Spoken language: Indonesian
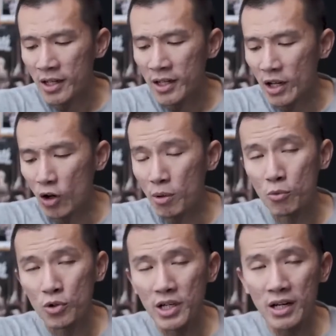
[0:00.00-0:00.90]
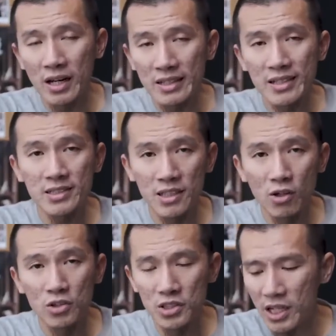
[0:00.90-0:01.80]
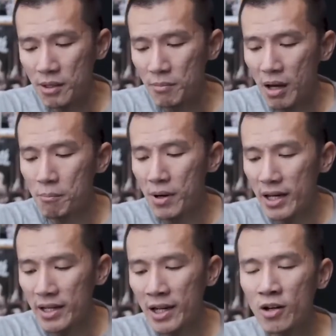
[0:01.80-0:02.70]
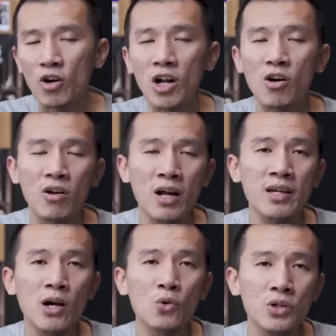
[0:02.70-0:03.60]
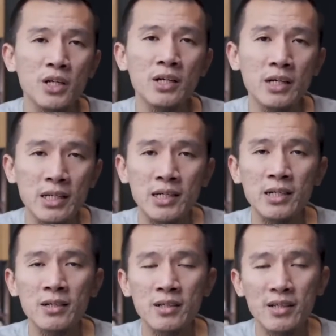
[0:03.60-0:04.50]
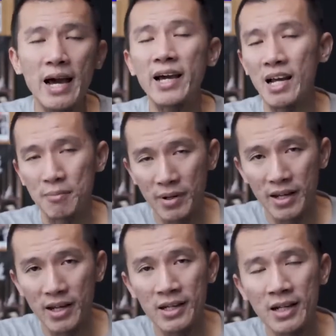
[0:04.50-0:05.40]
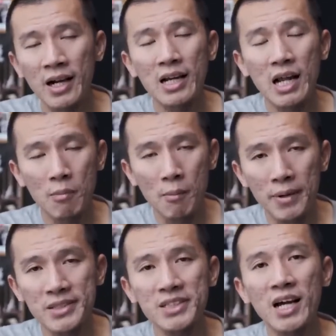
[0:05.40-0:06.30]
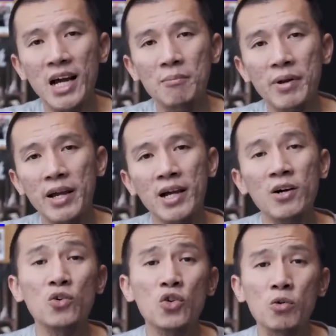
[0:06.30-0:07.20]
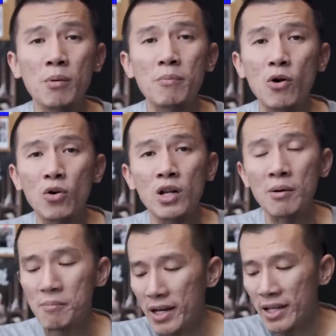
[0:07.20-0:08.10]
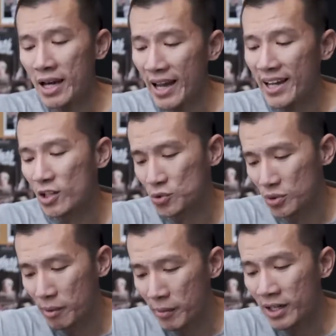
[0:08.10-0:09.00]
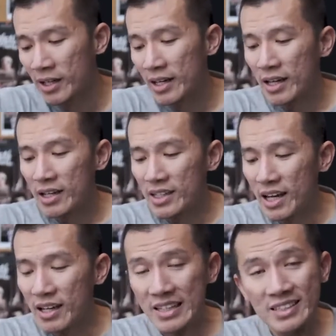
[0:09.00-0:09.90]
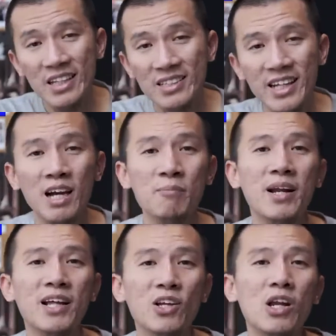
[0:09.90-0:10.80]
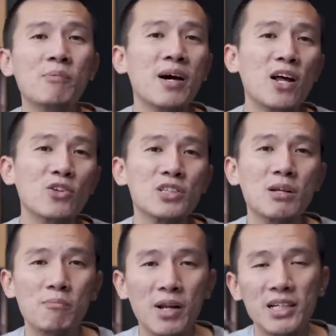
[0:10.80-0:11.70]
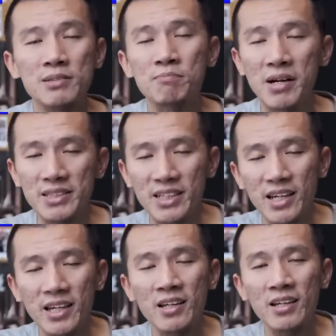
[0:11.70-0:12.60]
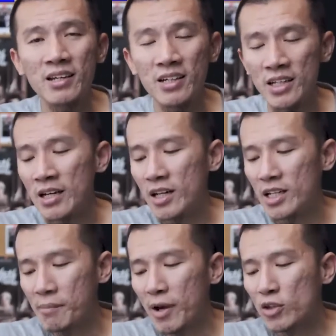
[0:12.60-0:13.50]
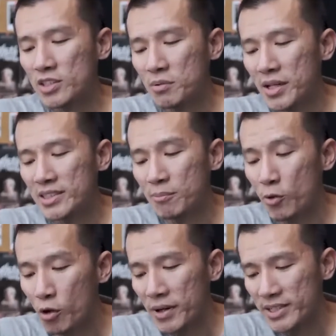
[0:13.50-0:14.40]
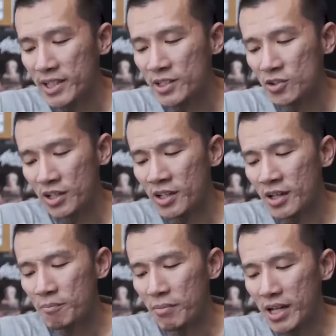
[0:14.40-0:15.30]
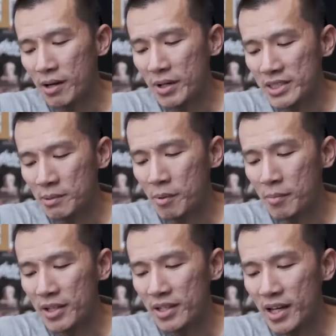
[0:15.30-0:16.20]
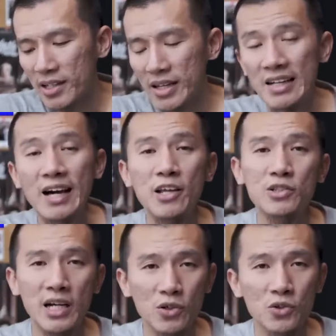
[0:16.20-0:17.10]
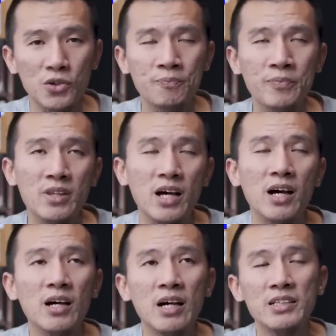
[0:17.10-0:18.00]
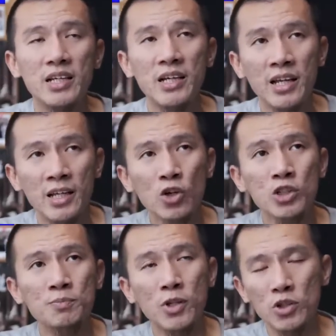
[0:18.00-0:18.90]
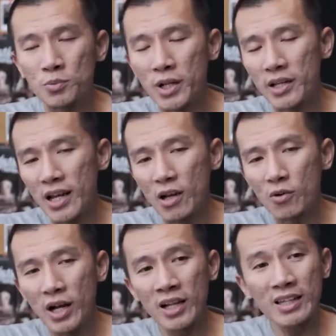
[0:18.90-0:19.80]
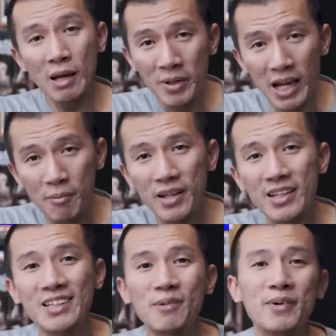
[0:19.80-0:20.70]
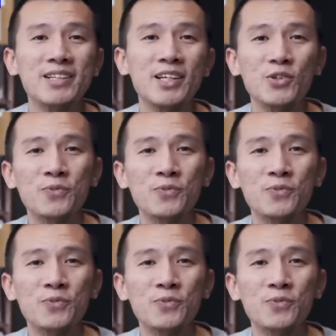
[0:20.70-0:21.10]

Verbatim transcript: lalu kemudian Raja Cyrus ini mengembalikan orang-orang Yahudi ke daerah mereka dan mempersilahkan mereka untuk membangun kembali Haikal Sulaiman yang diselesaikan pada tahun 516 Masehi 511 sebelum Masehi, sorry, pada masa pemerintahannya Darius Agung. Nah, jadi ini terus-menerus kemudian dilakukan, tapi nggak berhenti sampai di situ.